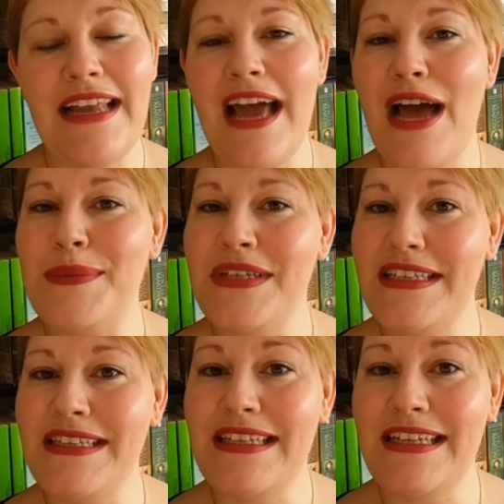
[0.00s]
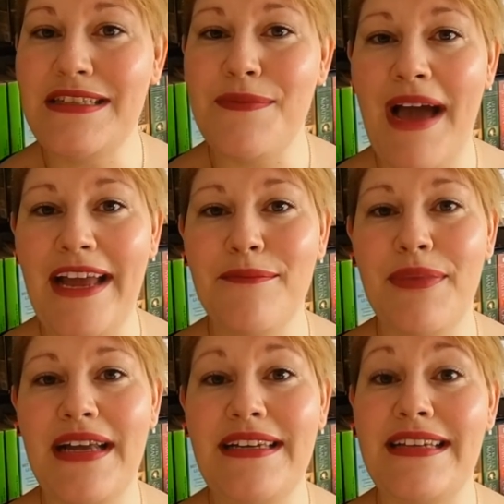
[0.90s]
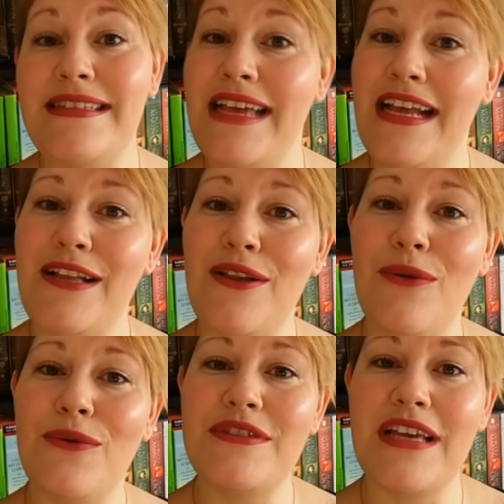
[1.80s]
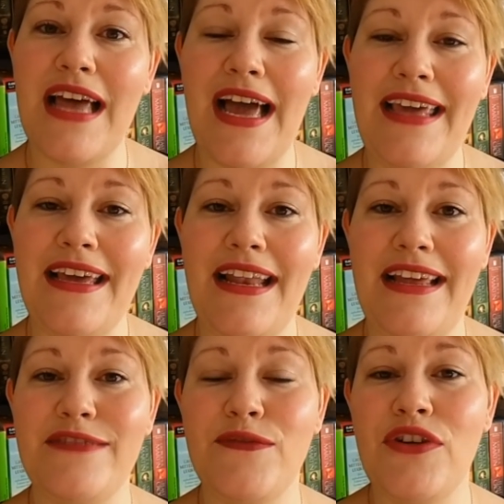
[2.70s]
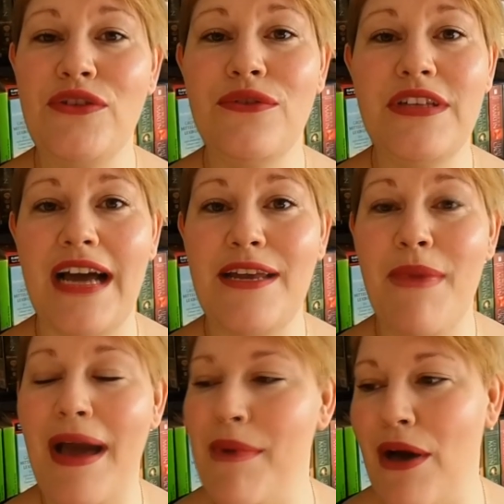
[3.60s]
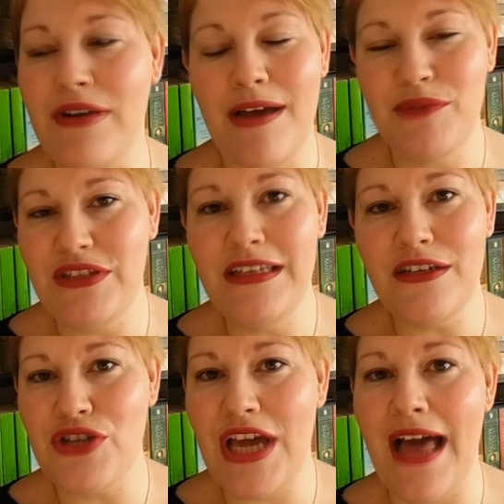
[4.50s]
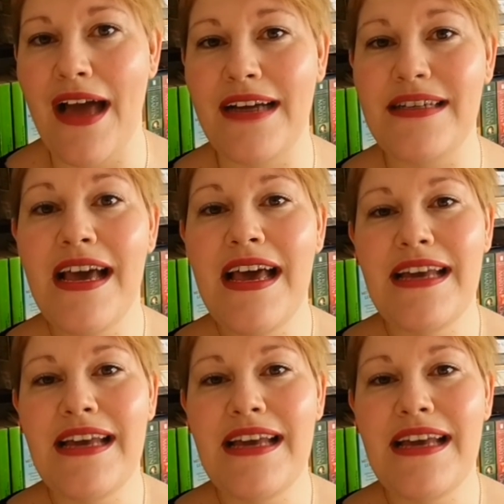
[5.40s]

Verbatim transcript: Dann habe ich den zweiten Band der Seelenlos-Reihe gelesen von Juliane Maybach und habe mich tierisch geärgert,